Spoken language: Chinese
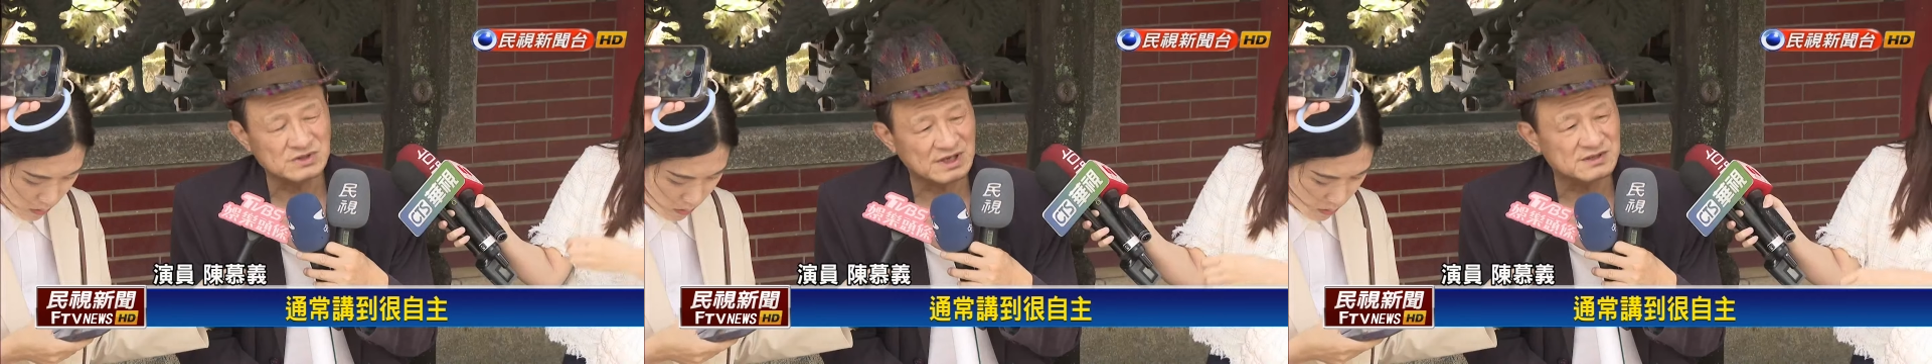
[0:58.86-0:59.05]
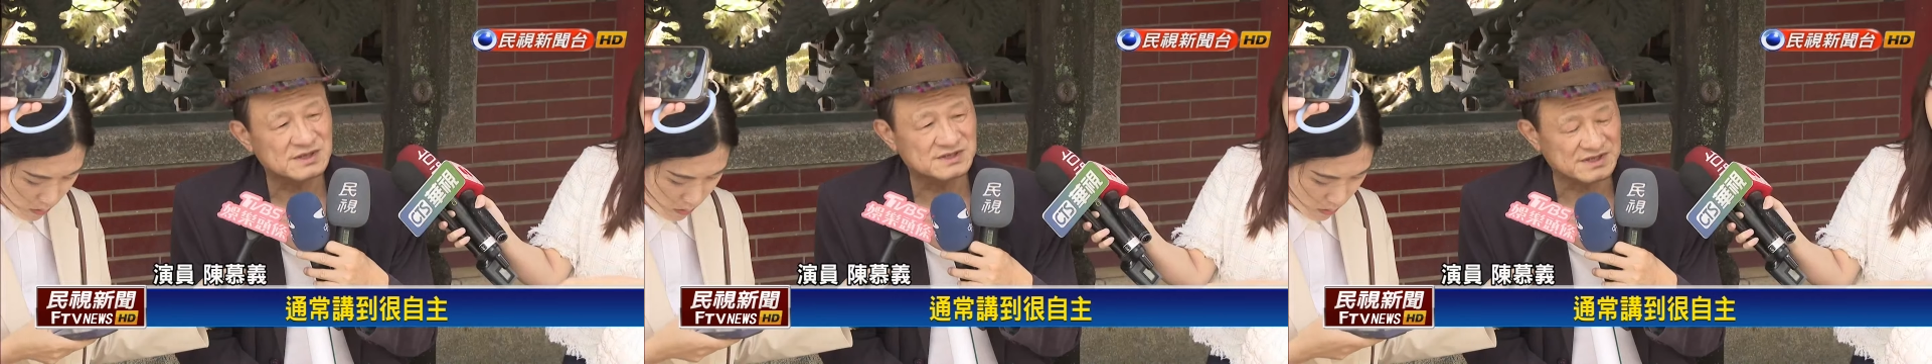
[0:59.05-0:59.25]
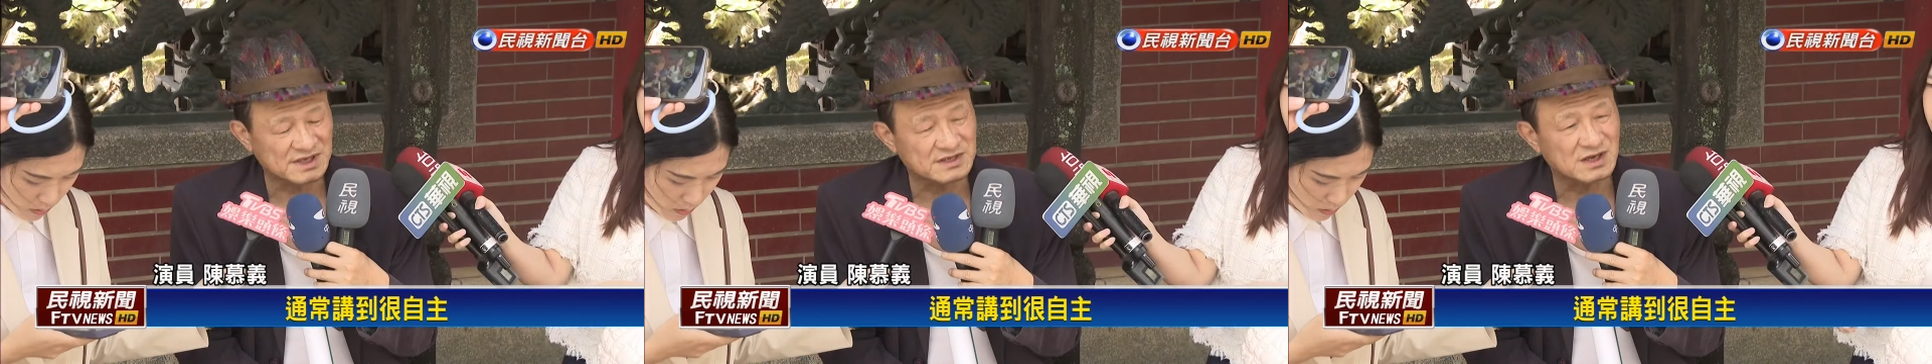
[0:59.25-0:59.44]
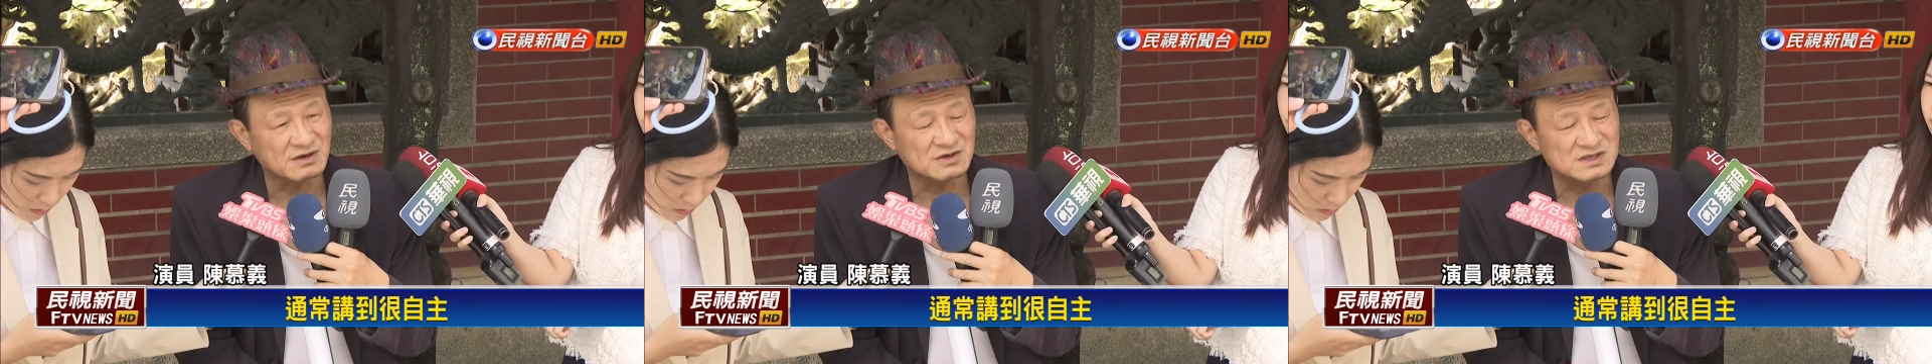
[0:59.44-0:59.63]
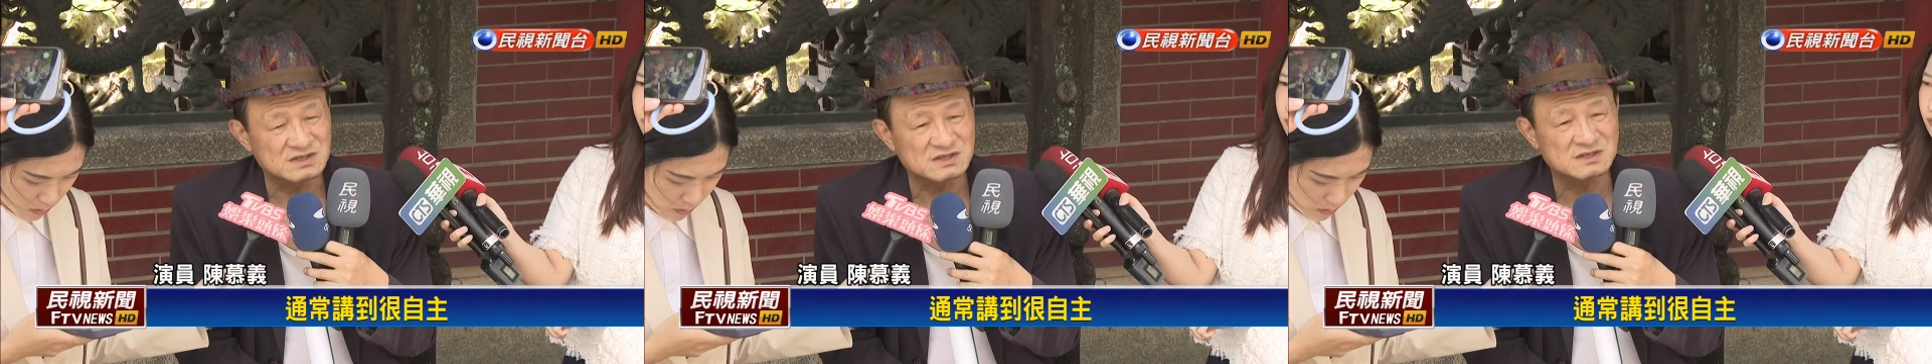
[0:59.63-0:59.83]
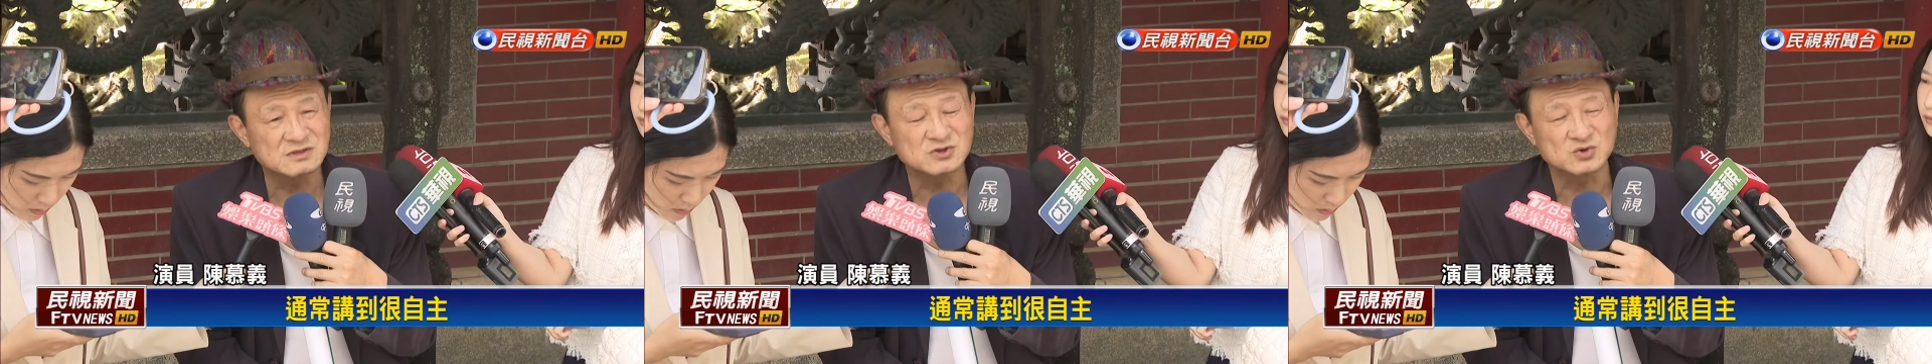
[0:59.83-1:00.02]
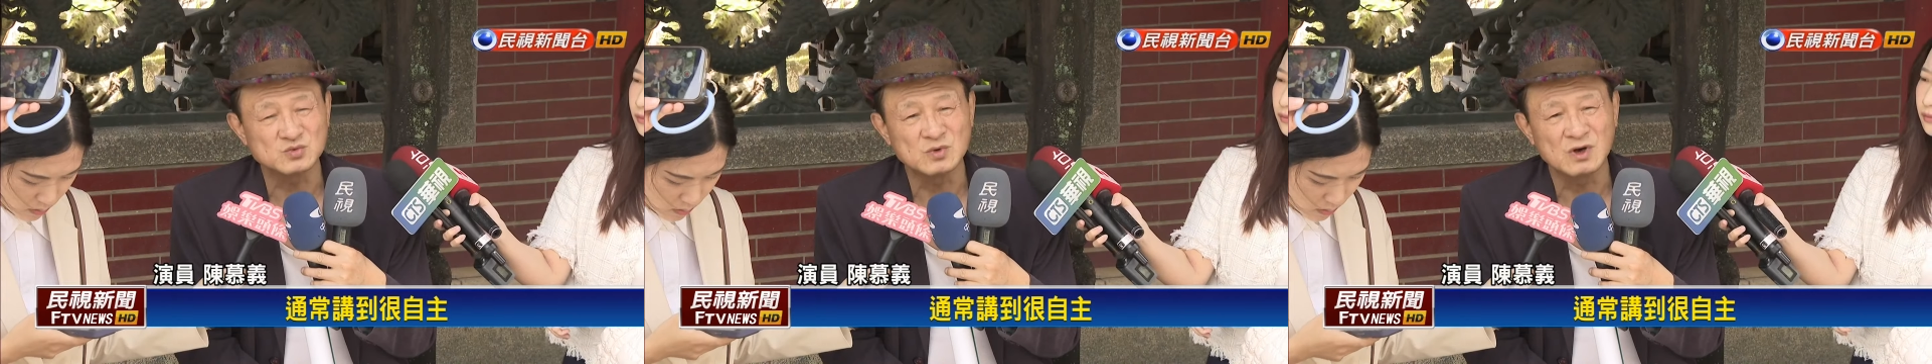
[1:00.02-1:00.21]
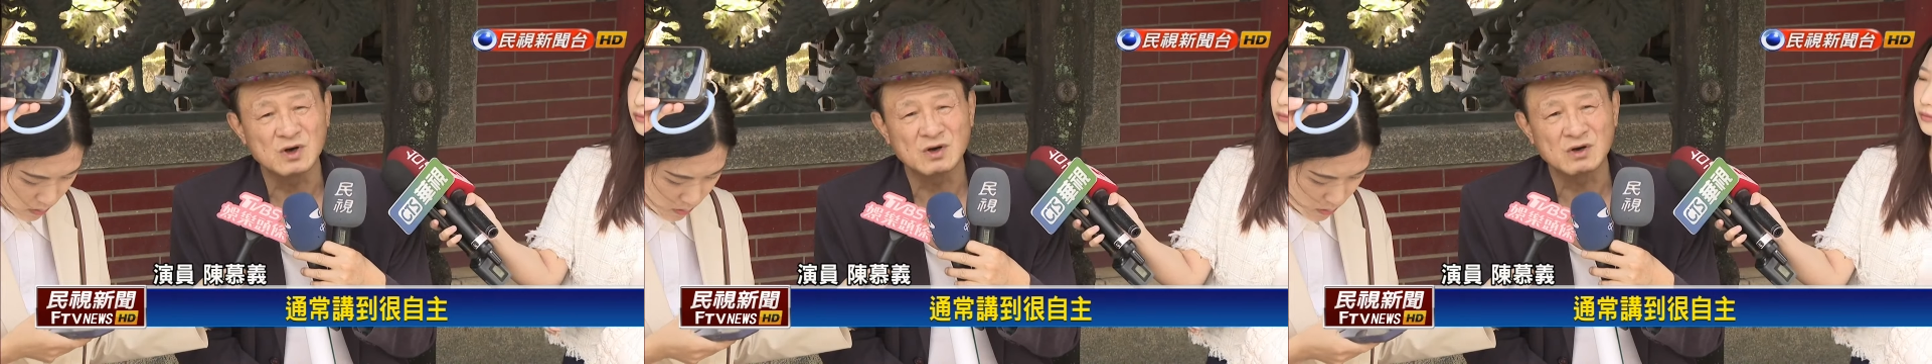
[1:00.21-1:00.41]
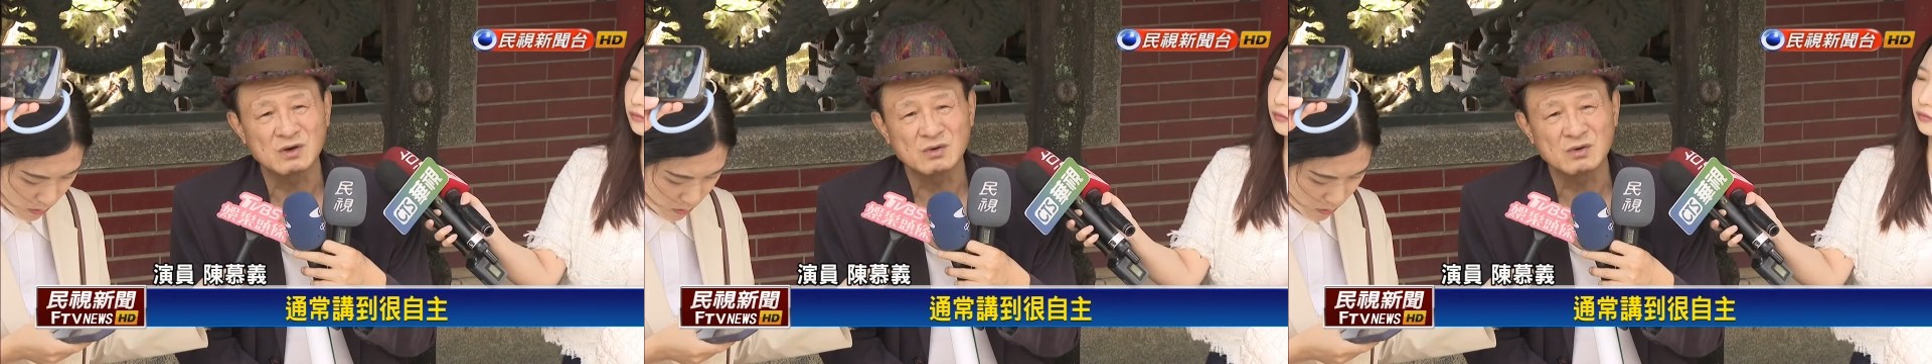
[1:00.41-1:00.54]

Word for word: 常讲到很自主吼，